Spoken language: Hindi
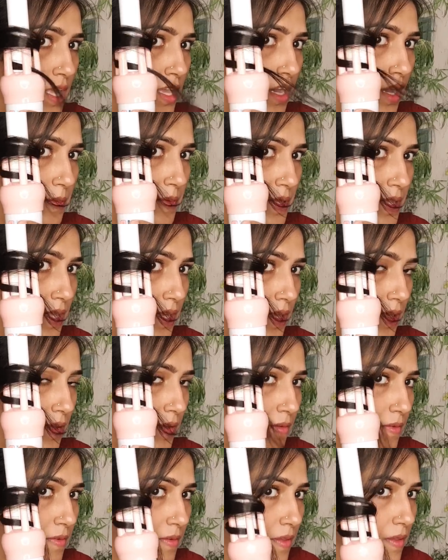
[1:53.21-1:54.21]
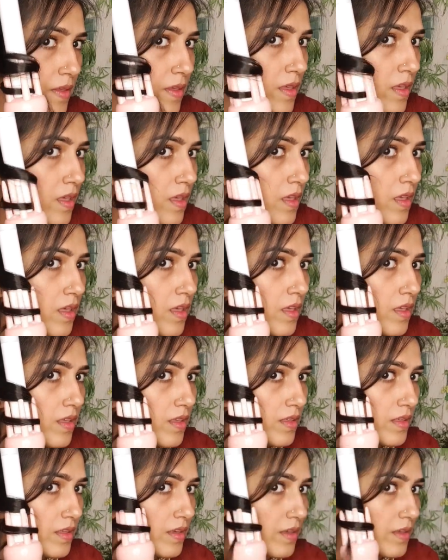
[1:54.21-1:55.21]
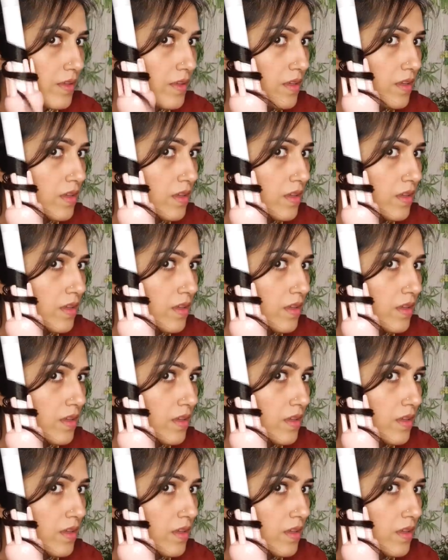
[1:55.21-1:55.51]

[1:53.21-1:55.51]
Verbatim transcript: काम ये देखें ये